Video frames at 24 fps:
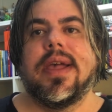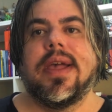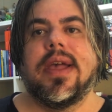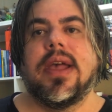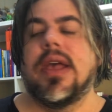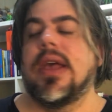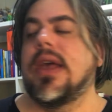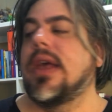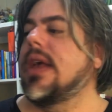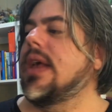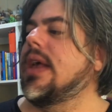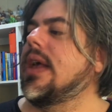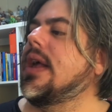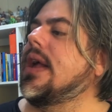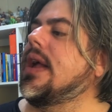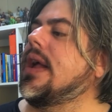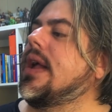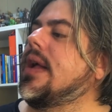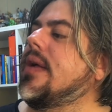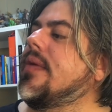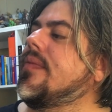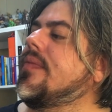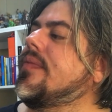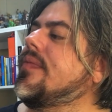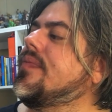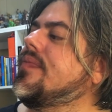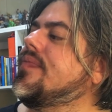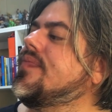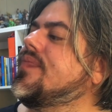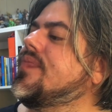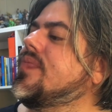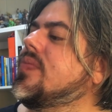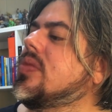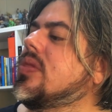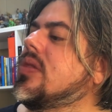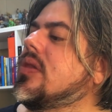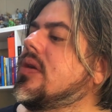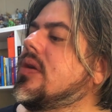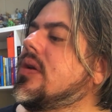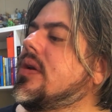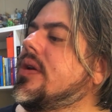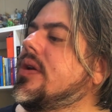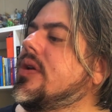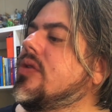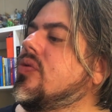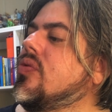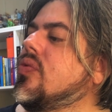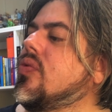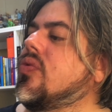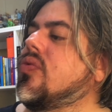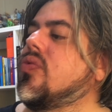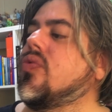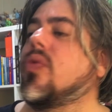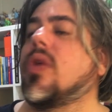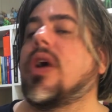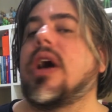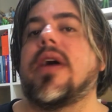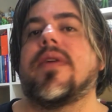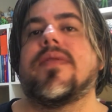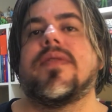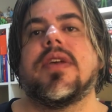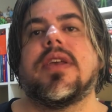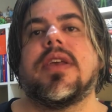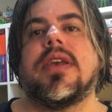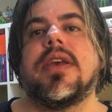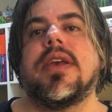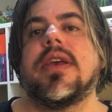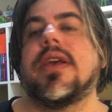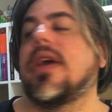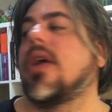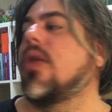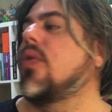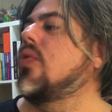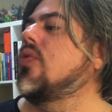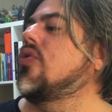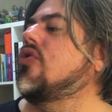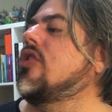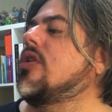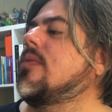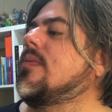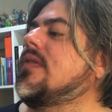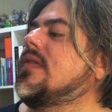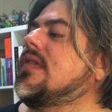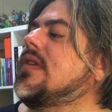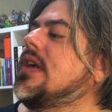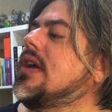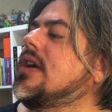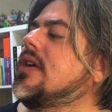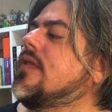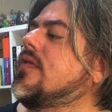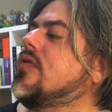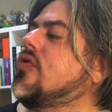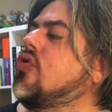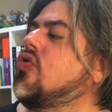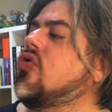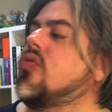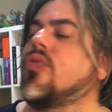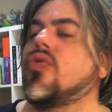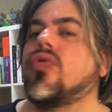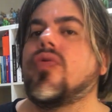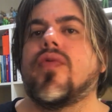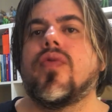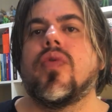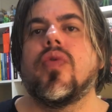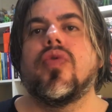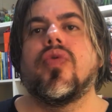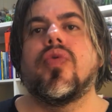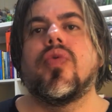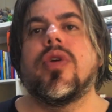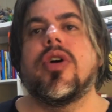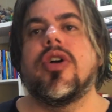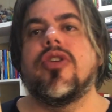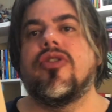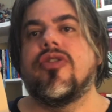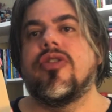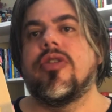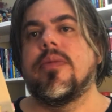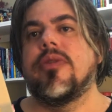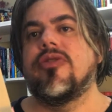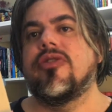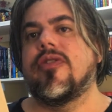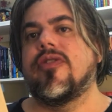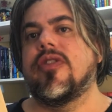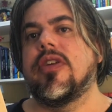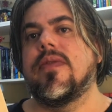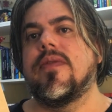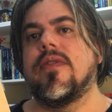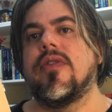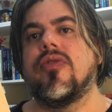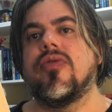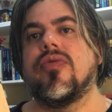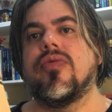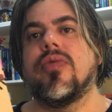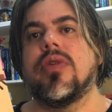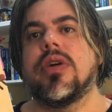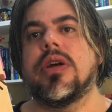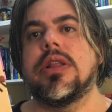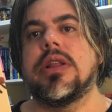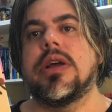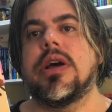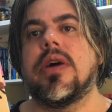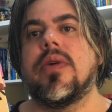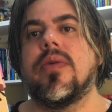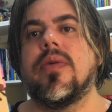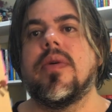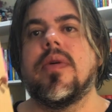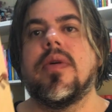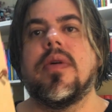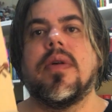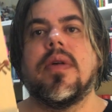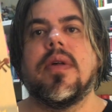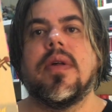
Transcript: É, no, no caso aqui, que é o Shamisen Canções do Mundo Flutuante, também já tem vídeo no canal.